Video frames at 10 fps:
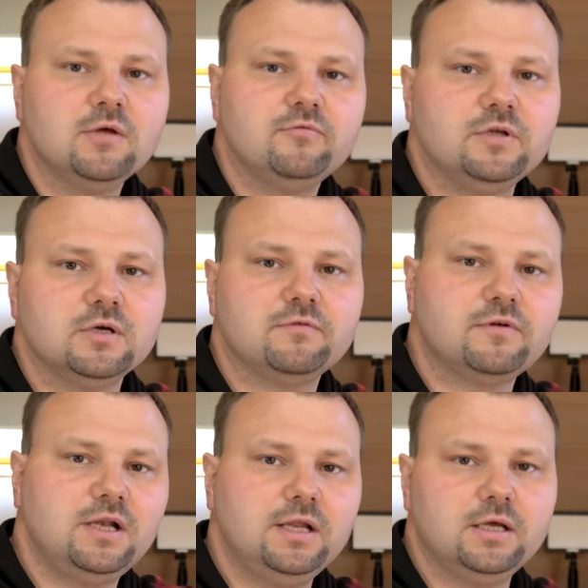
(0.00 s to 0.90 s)
Wir
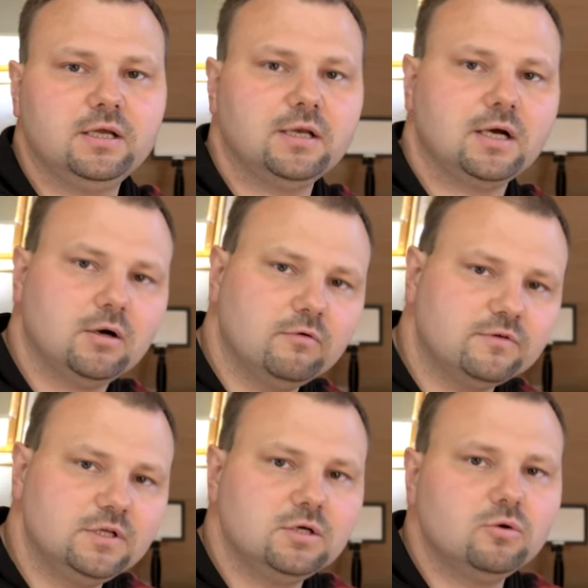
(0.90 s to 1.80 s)
verlinken auf
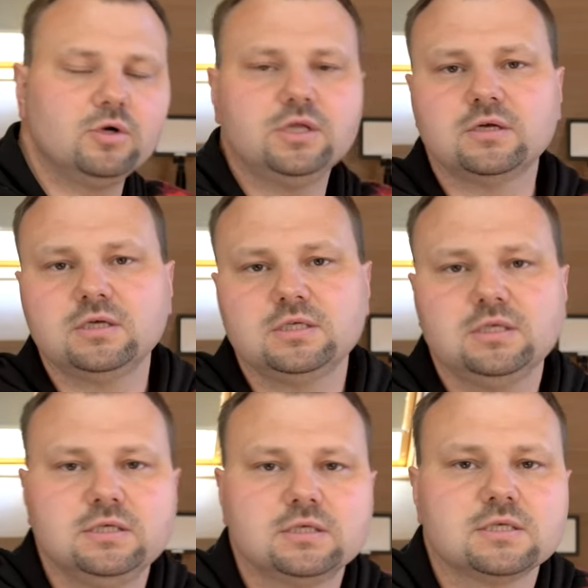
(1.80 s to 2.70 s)
die
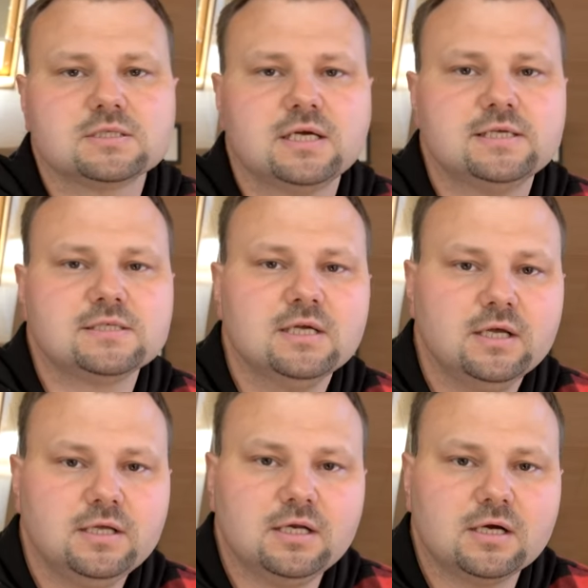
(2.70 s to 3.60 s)
Cookie-Richtlinien. Das heißt,
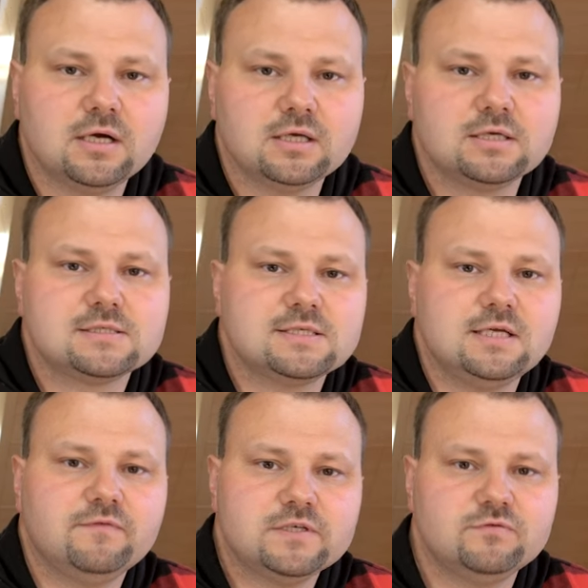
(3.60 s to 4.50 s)
jeder kann
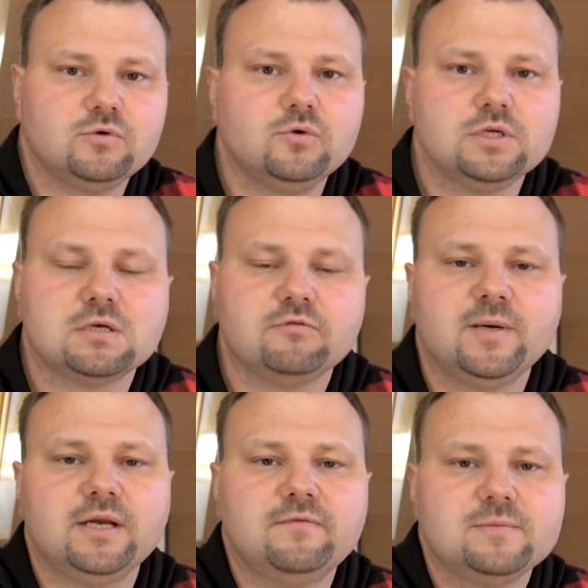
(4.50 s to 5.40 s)
sehen, was für Cookies auf
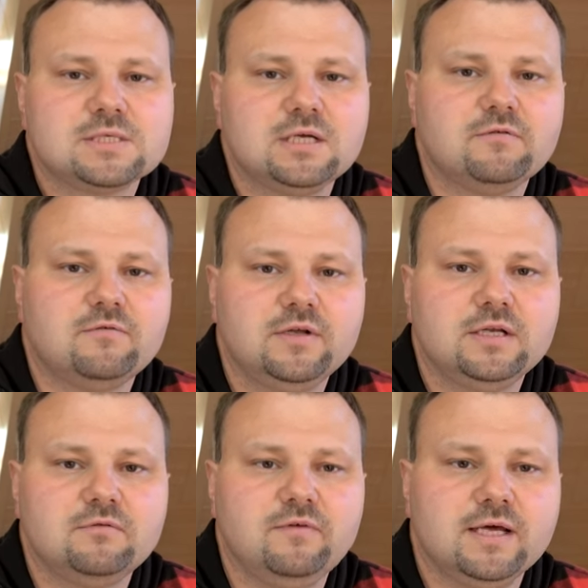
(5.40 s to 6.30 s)
meiner Webseite
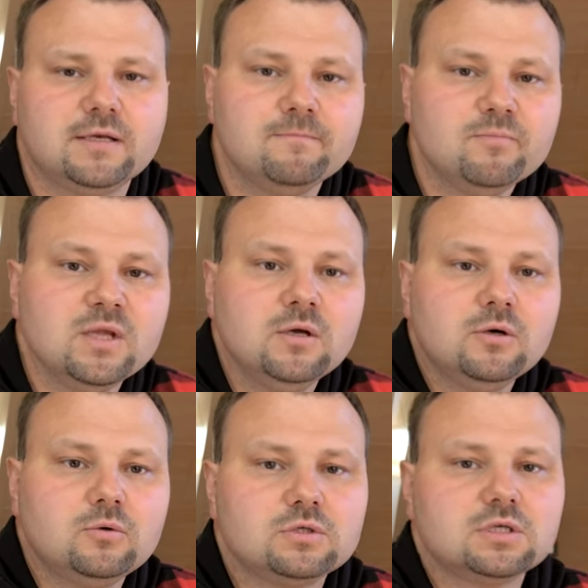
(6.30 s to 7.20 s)
verwendet werden
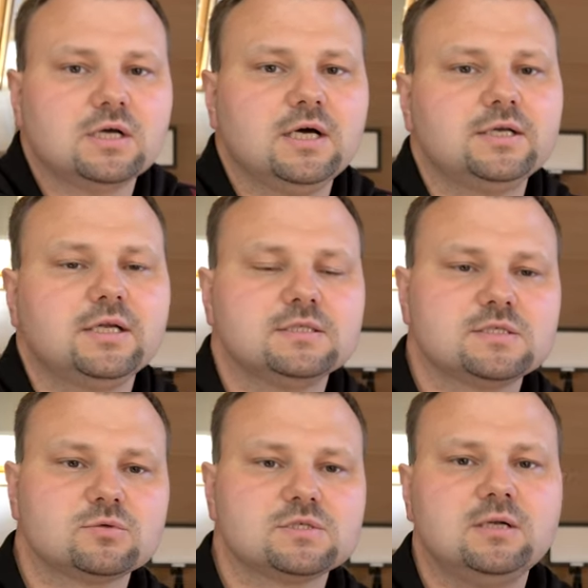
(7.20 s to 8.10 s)
und kann dann
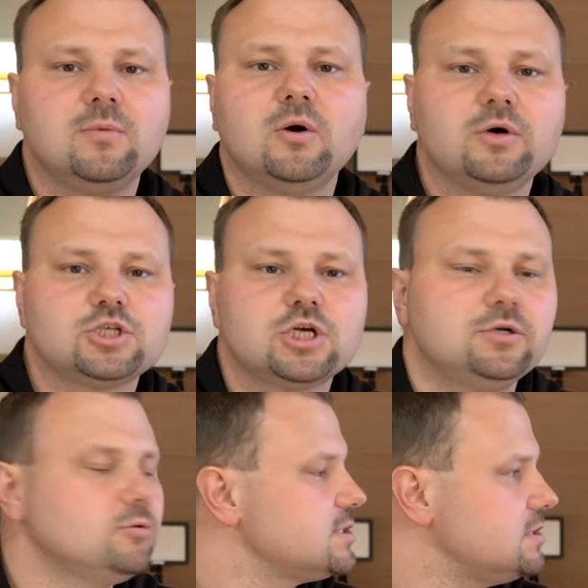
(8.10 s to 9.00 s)
so selber auch
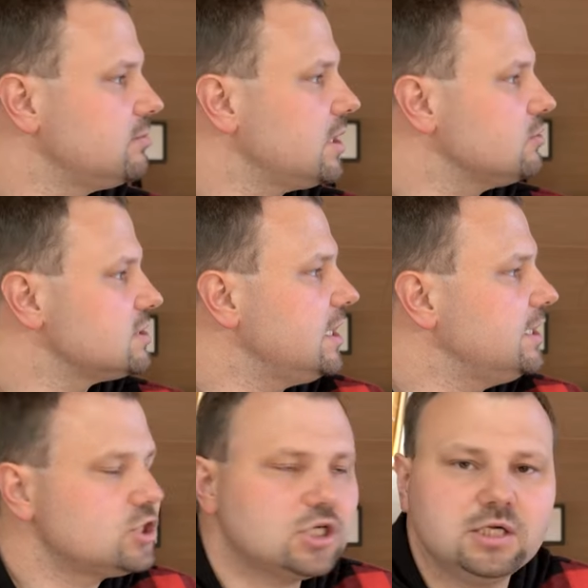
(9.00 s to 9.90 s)
entscheiden, ob er sie im Browser
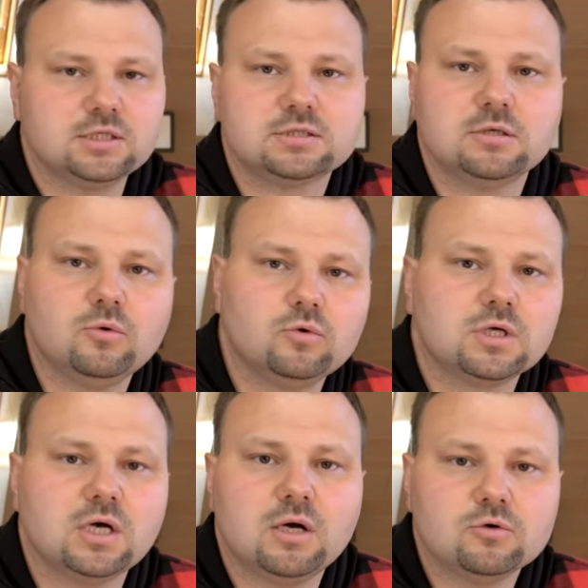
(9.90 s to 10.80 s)
einschaltet
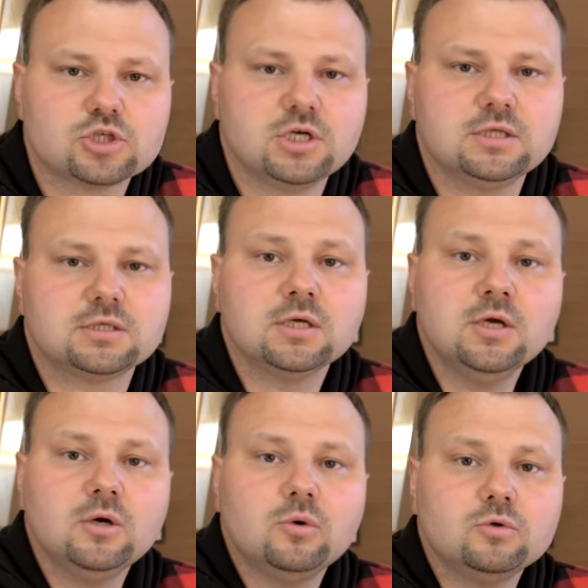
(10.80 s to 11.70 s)
oder ausschaltet
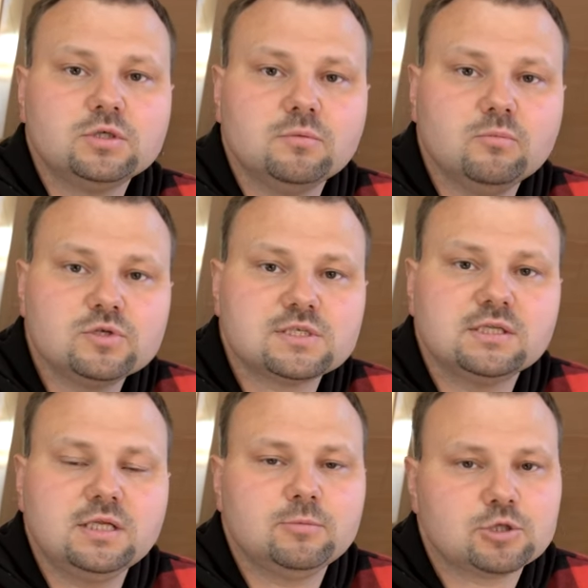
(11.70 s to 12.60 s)
und muss
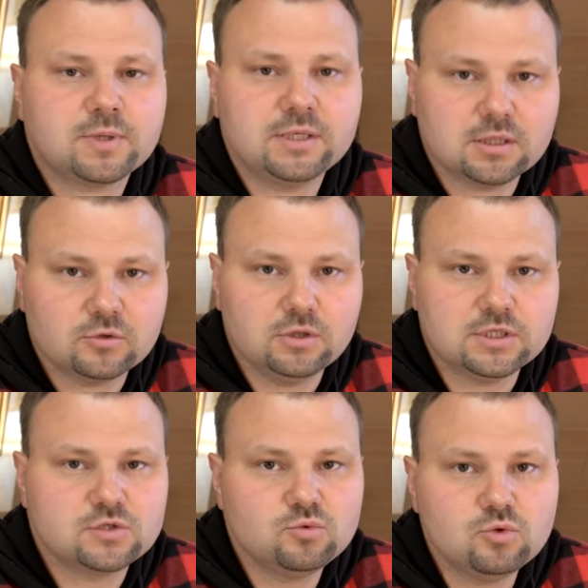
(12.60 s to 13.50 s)
dann dementsprechend
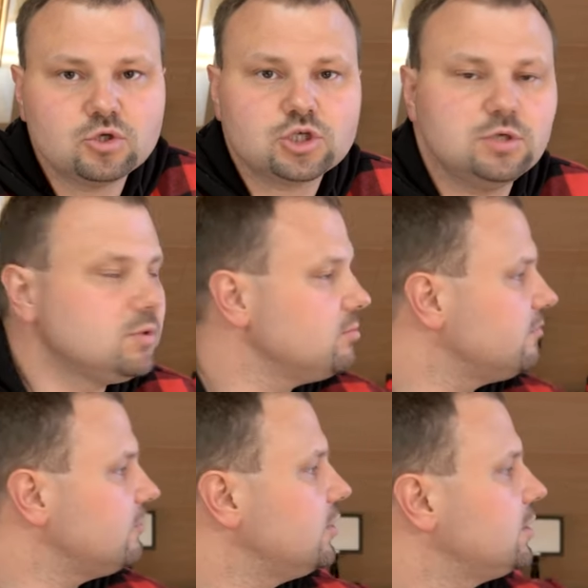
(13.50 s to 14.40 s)
natürlich zustimmen,
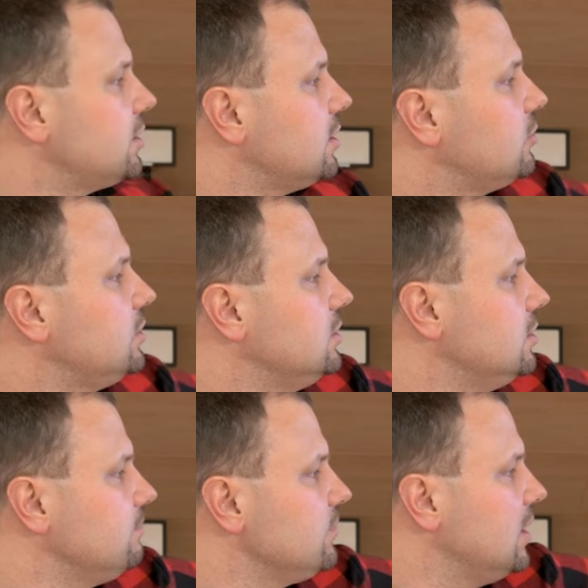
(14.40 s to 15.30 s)
bevor er dann auch hier